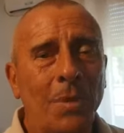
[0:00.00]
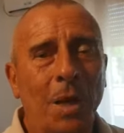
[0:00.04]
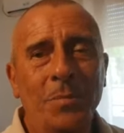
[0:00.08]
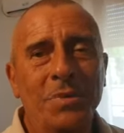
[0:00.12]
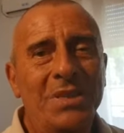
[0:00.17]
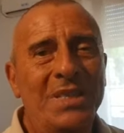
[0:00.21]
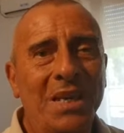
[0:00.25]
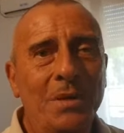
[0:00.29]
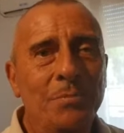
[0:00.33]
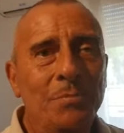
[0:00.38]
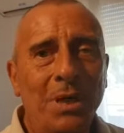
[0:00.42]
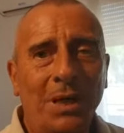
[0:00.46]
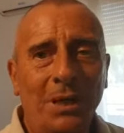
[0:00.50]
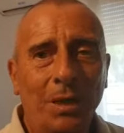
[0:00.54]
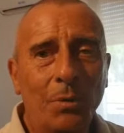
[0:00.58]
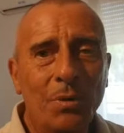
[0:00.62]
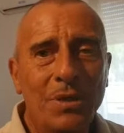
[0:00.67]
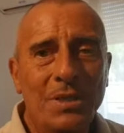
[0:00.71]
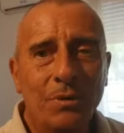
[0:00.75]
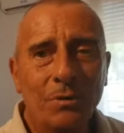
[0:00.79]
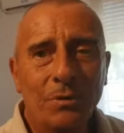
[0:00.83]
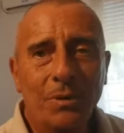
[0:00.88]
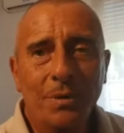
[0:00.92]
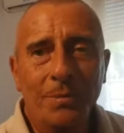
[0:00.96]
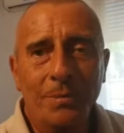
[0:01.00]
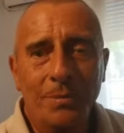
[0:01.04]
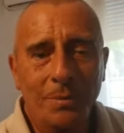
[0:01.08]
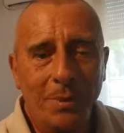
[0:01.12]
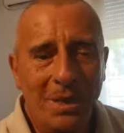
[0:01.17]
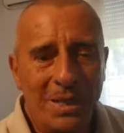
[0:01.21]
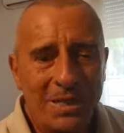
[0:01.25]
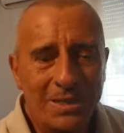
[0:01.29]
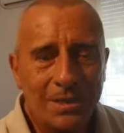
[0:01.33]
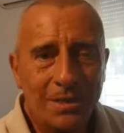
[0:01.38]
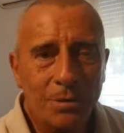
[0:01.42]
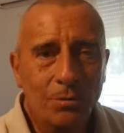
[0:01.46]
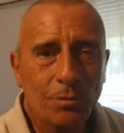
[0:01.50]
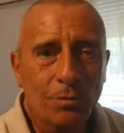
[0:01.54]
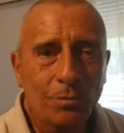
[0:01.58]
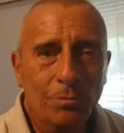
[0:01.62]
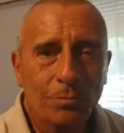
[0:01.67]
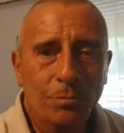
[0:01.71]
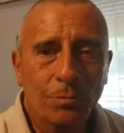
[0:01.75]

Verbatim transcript: Ma mi sembra che questo debba essere un,